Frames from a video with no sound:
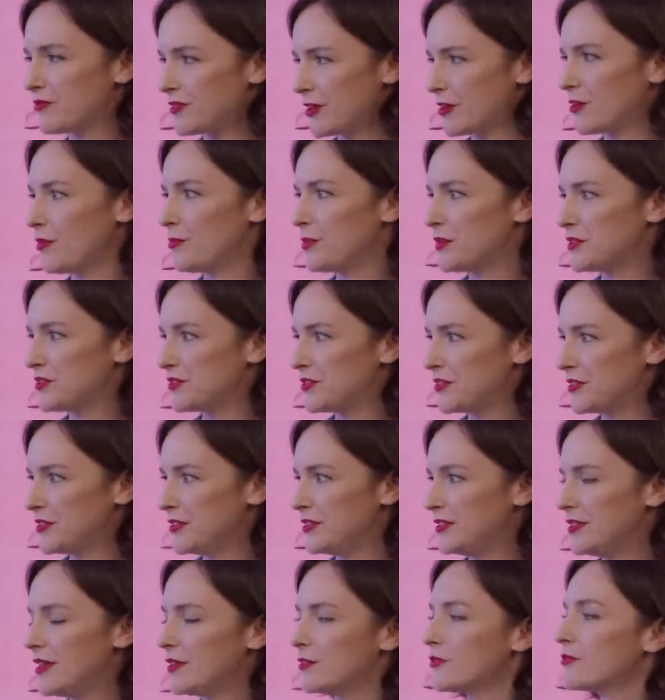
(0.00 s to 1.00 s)
1
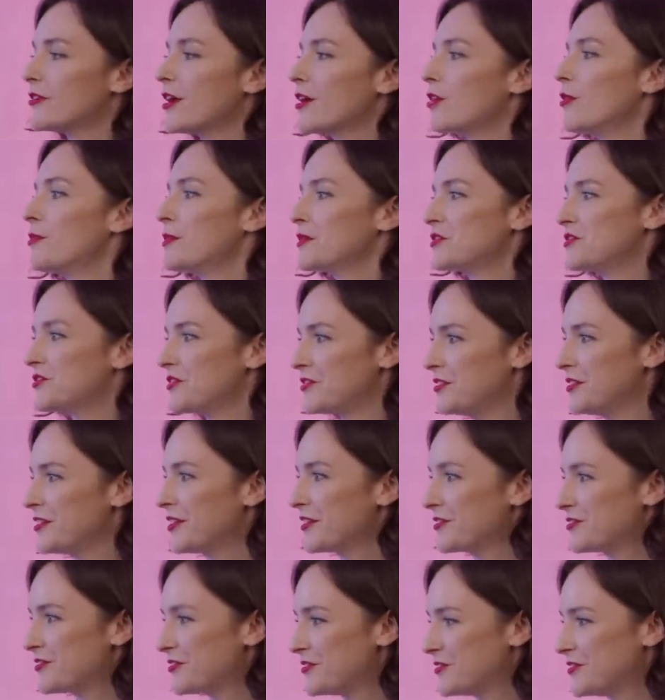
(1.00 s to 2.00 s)
października, nie, 2
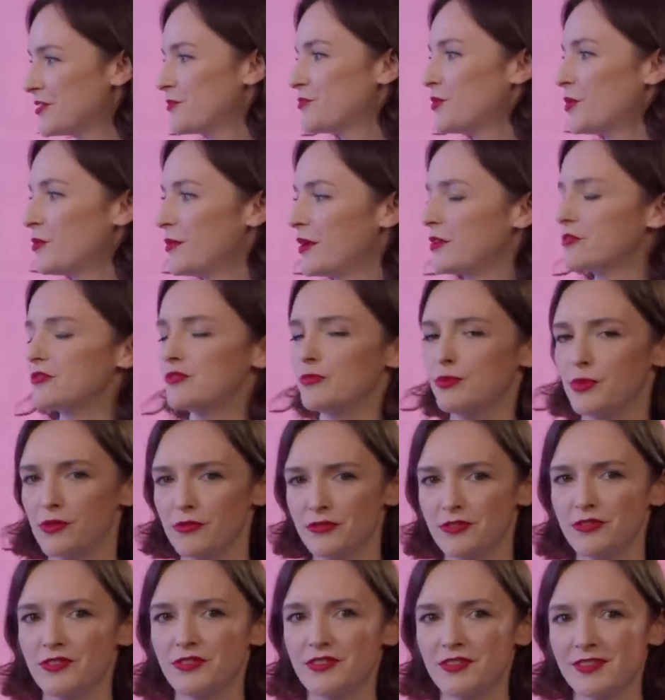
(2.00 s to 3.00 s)
października, czyli dzień po marszu,
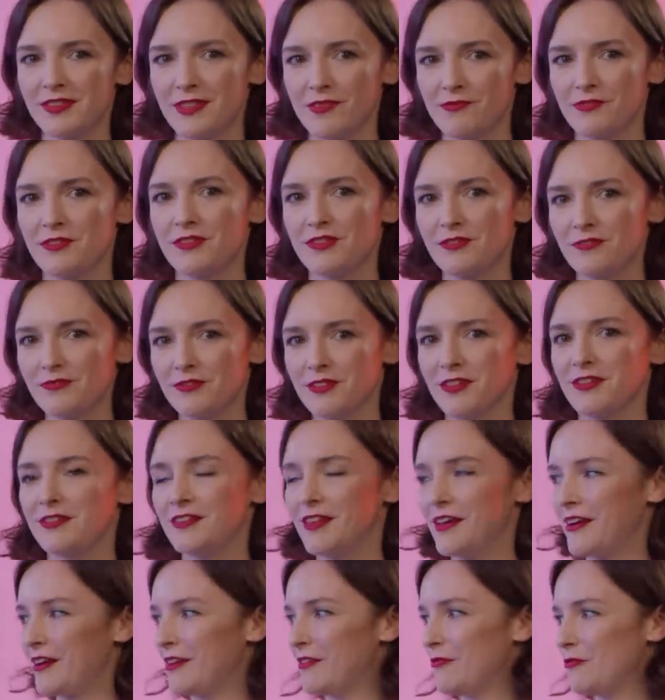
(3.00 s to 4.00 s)
proszę się stawić tutaj
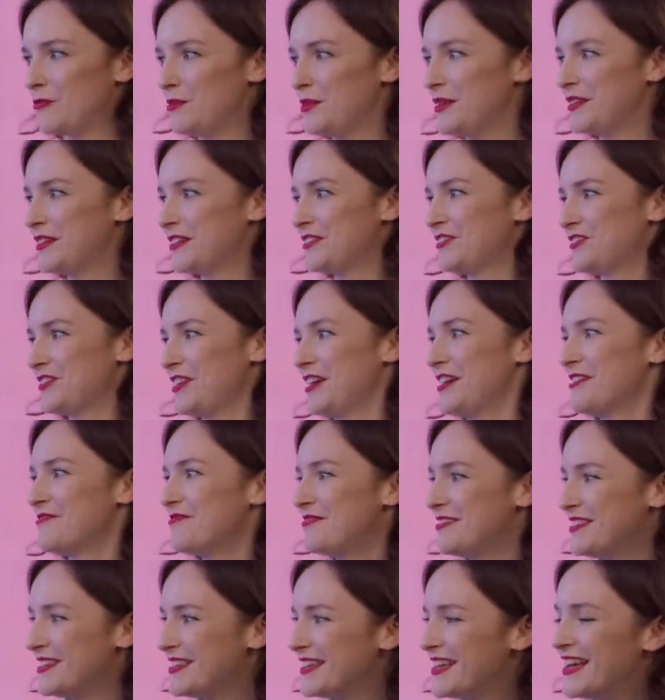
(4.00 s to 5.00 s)
na ubitej
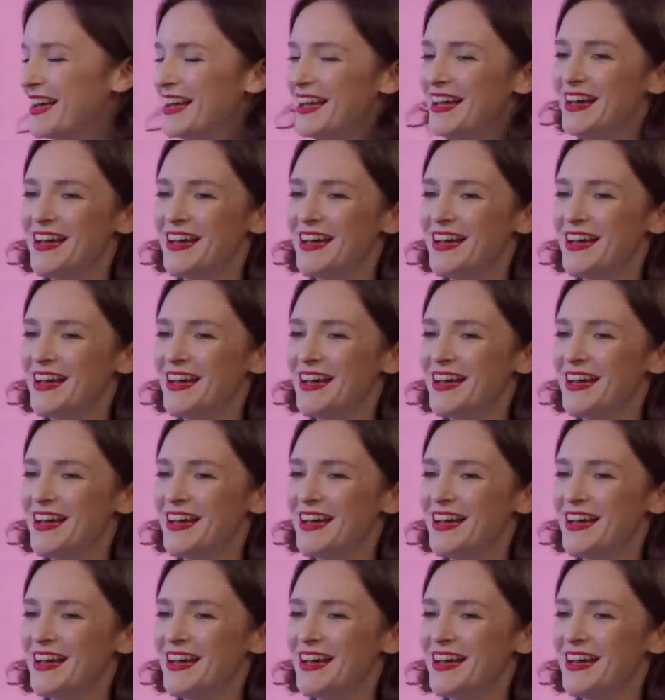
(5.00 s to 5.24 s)
ziemi.